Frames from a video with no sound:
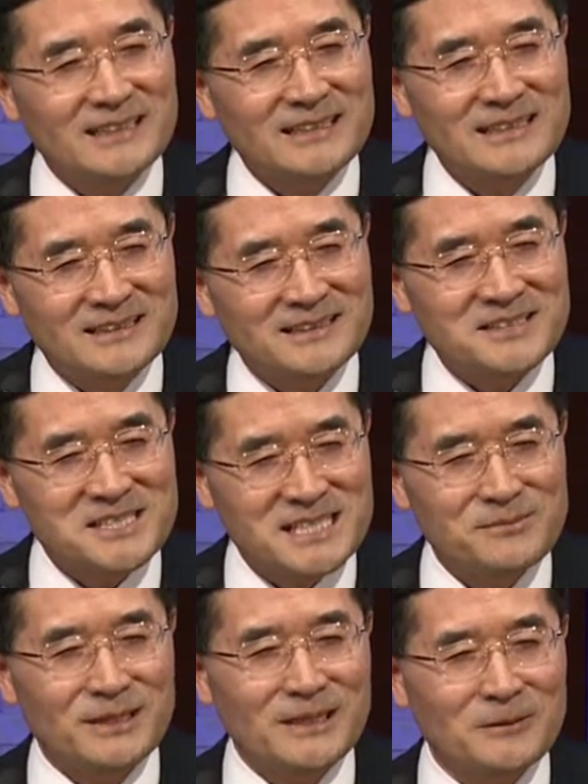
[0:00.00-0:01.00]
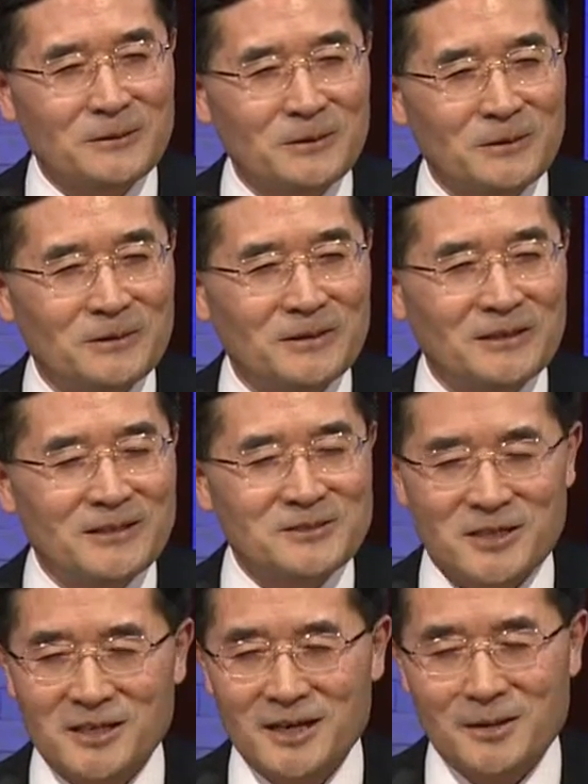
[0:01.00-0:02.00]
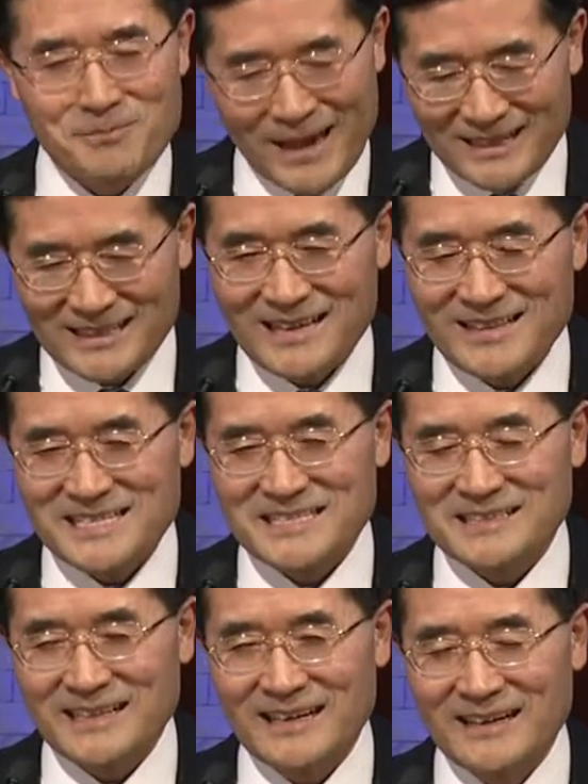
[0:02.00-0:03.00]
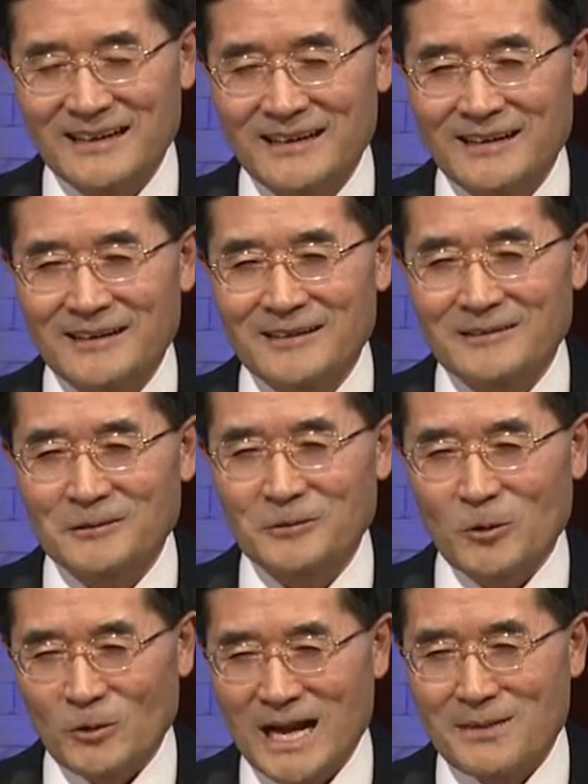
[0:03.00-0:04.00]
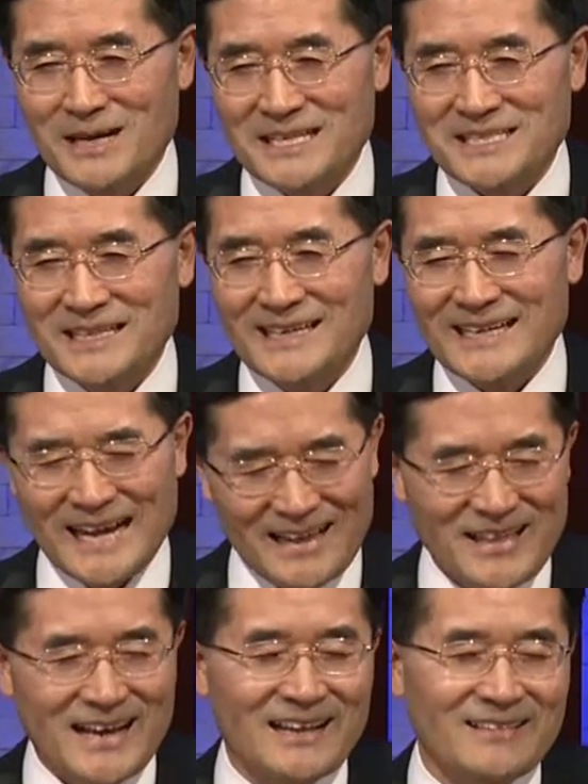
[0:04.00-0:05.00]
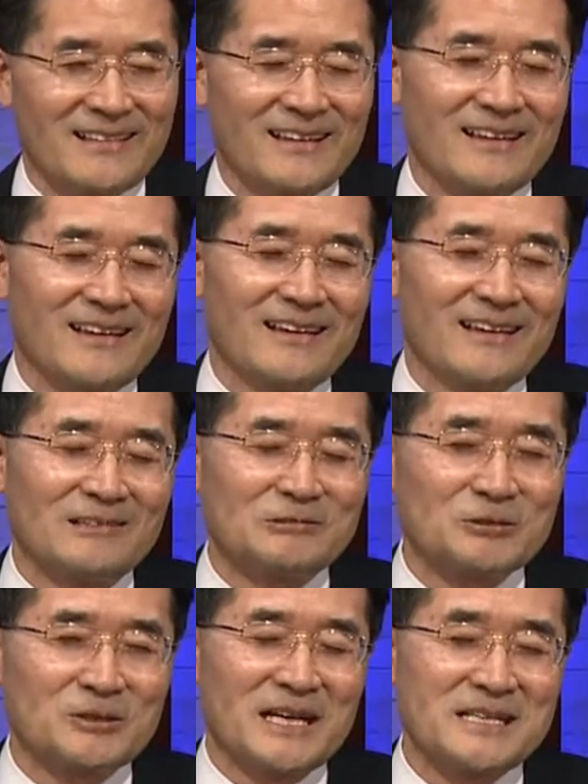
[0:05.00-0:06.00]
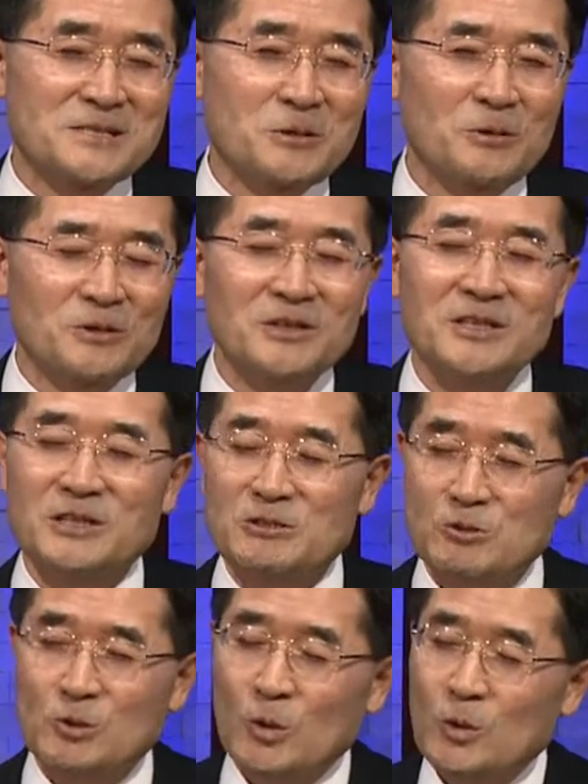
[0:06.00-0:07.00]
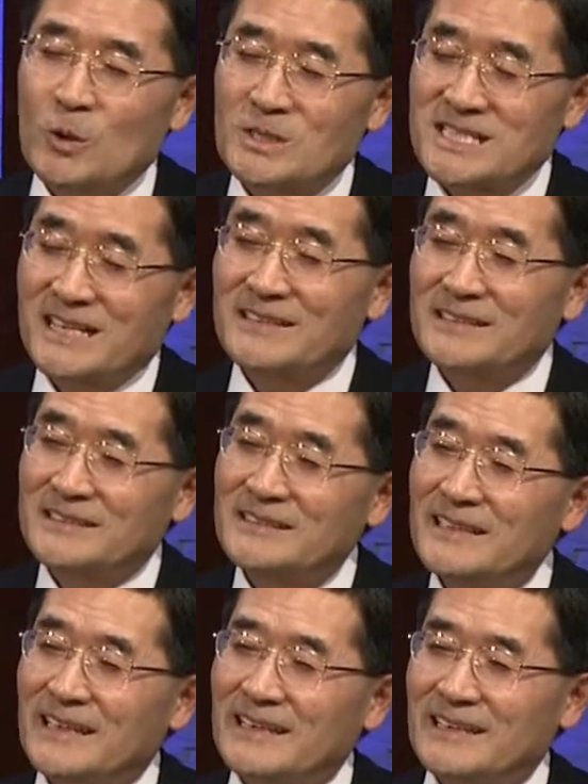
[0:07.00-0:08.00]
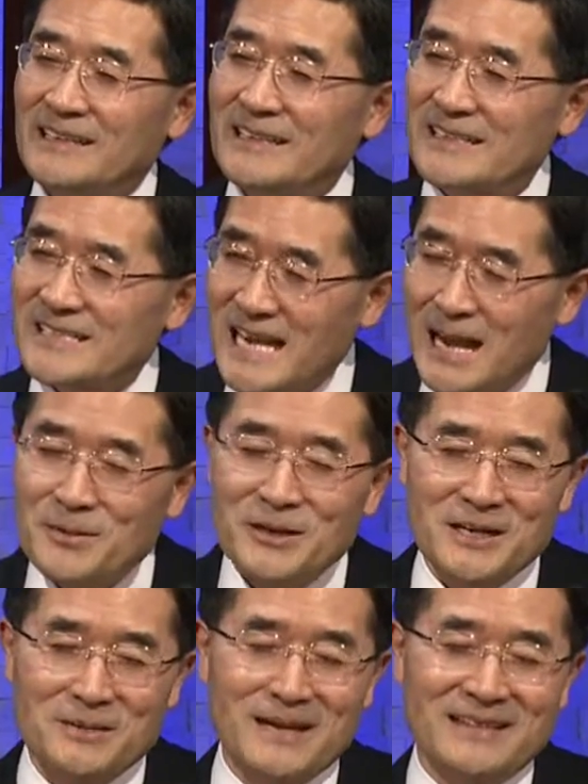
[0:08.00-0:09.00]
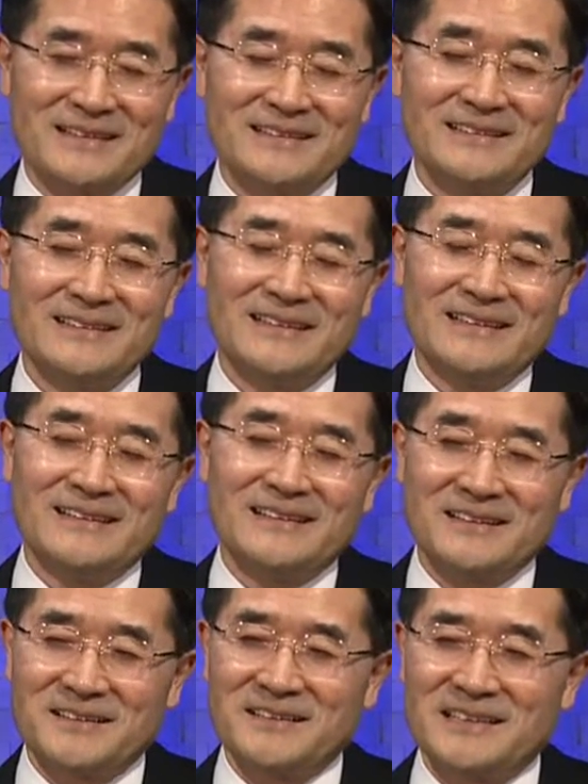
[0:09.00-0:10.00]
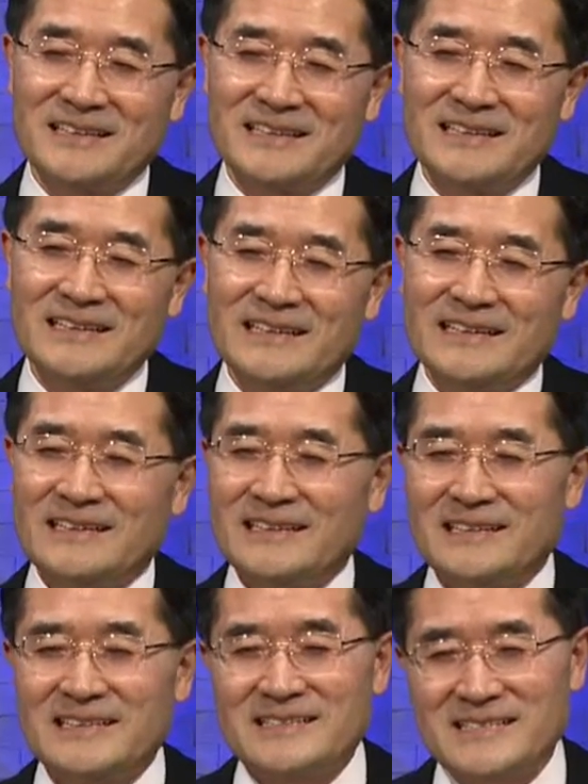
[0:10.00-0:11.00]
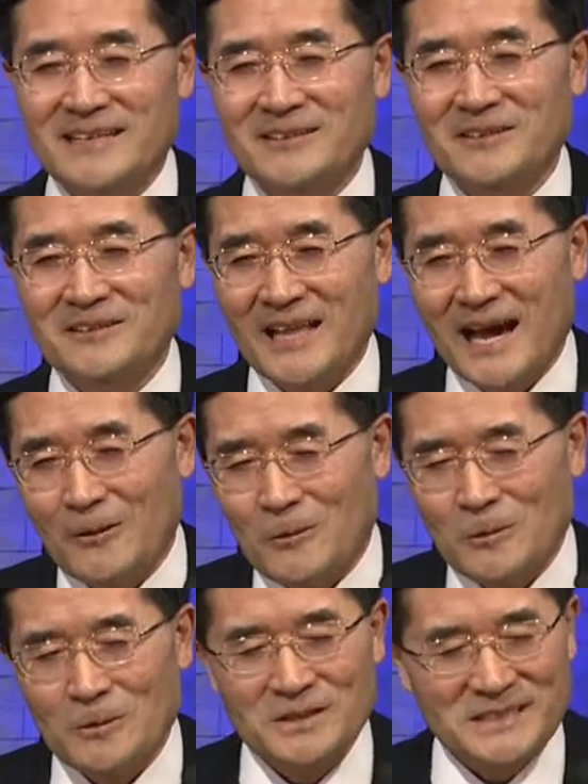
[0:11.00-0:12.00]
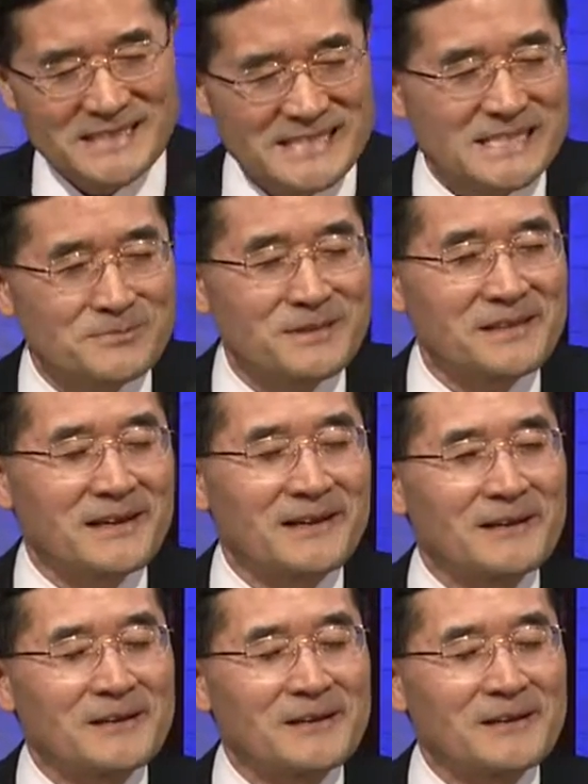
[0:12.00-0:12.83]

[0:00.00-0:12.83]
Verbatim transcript: 1등 예, 시민이고 저 벵글라데시나 또 동남아시아의 가난한 국가에서 온 이주 노동자들은 예, 차별을 받는 그런 일이 생겨나고 했습니다.